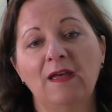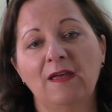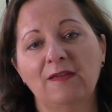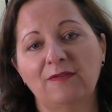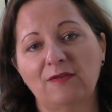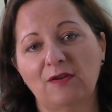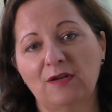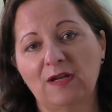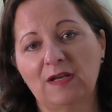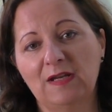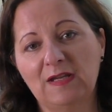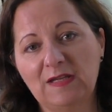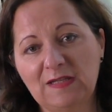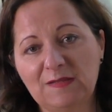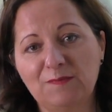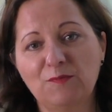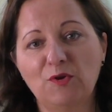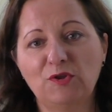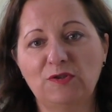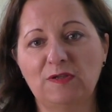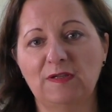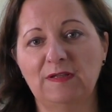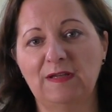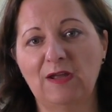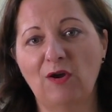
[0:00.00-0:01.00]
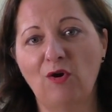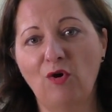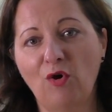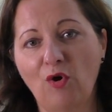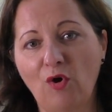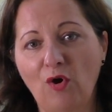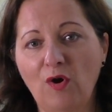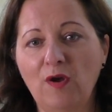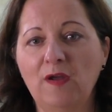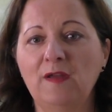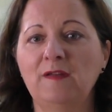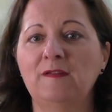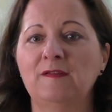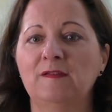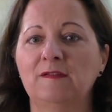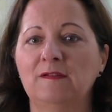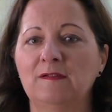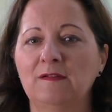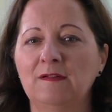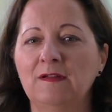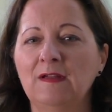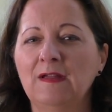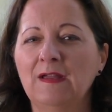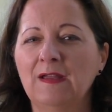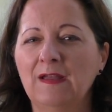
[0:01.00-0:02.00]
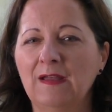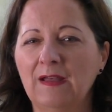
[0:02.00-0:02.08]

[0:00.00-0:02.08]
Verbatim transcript: sondern ich möchte dir heute